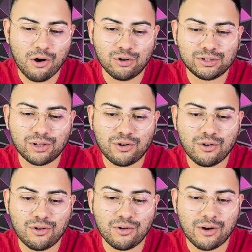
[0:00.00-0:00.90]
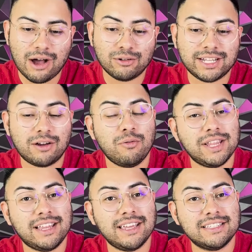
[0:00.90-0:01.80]
otro, a otra
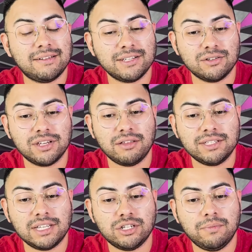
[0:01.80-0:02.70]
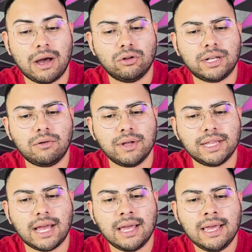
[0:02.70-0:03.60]
cuenta, ya estaba asociado este chip a otra
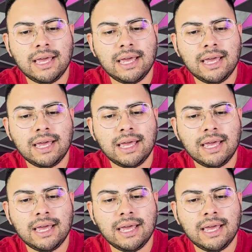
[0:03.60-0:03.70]
cuenta.